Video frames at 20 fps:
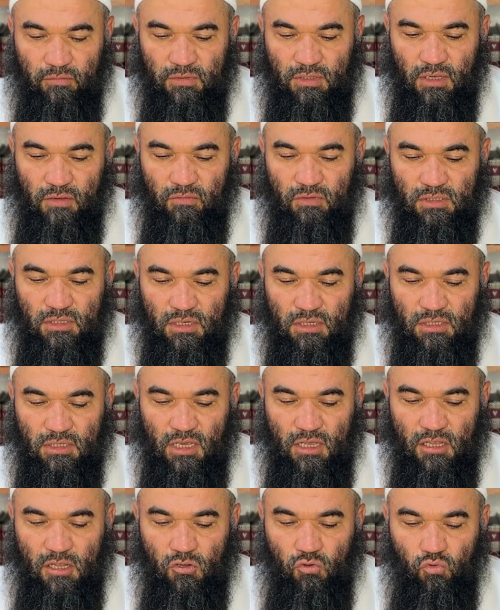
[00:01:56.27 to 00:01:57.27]
в день
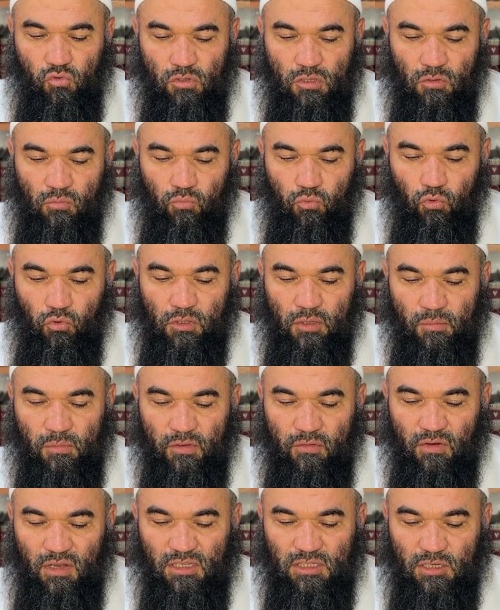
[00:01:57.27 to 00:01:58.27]
воскресенья люди будут
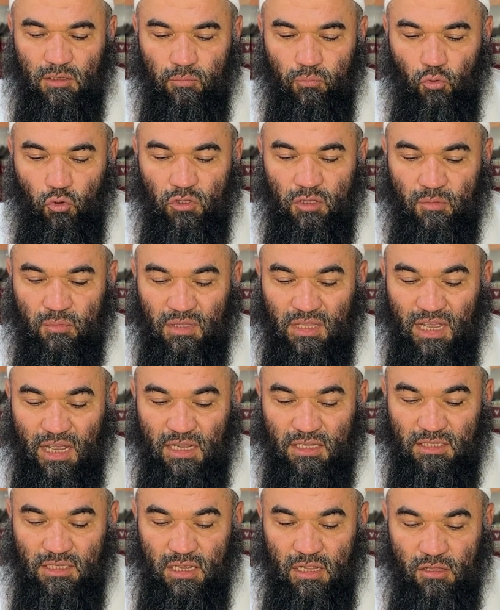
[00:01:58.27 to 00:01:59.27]
обливаться потом так
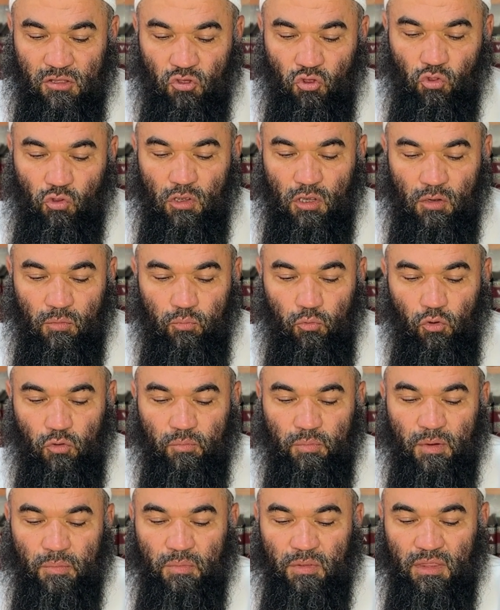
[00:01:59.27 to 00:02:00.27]
сильно, что их пот
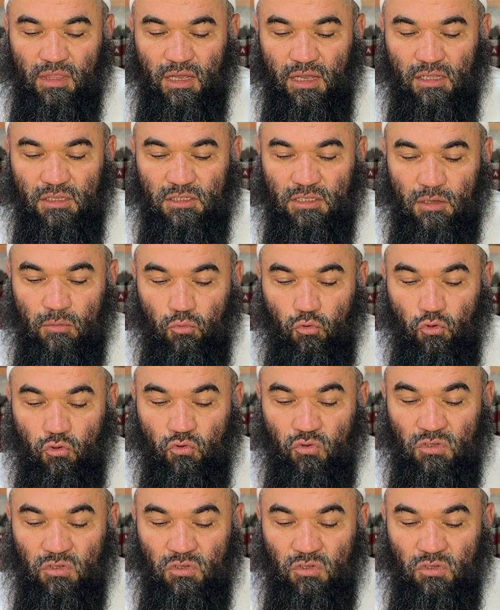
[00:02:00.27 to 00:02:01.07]
пропитает собою